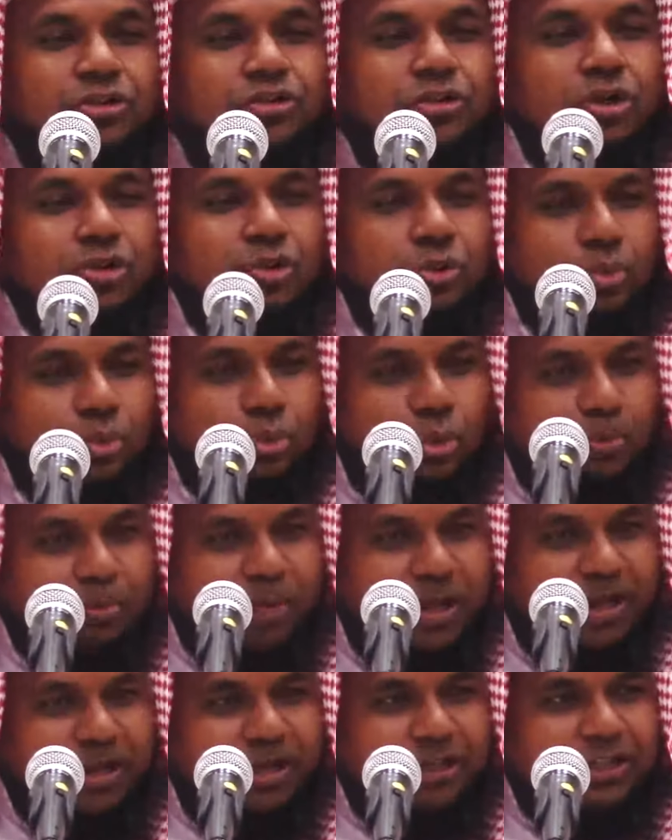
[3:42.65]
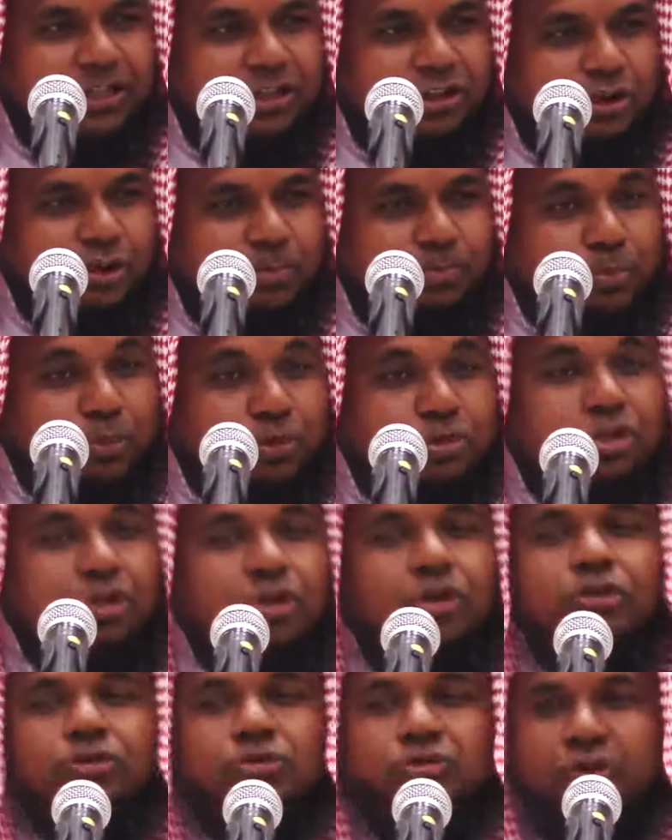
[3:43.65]
যতটুকু পারে এটার জন্য
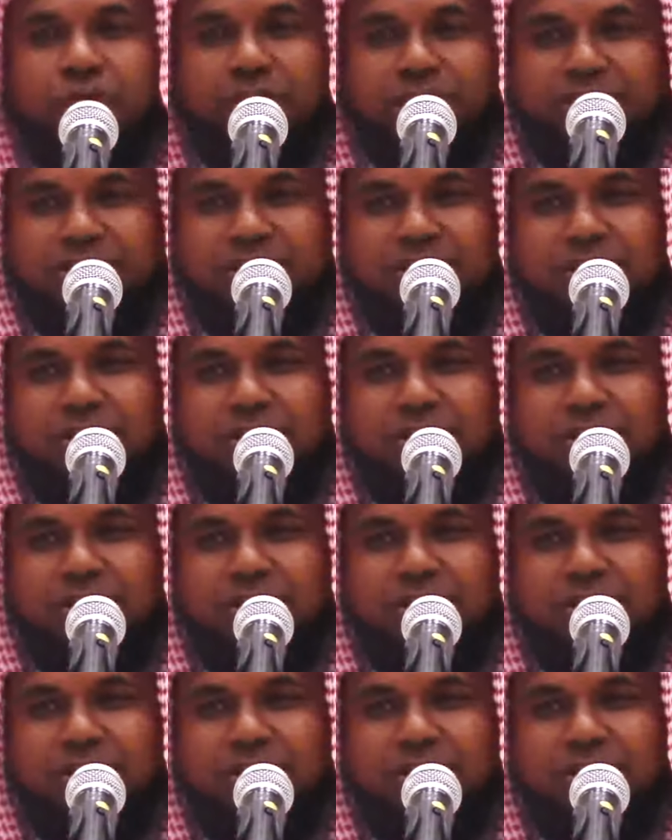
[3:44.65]
প্রতিরোধ করে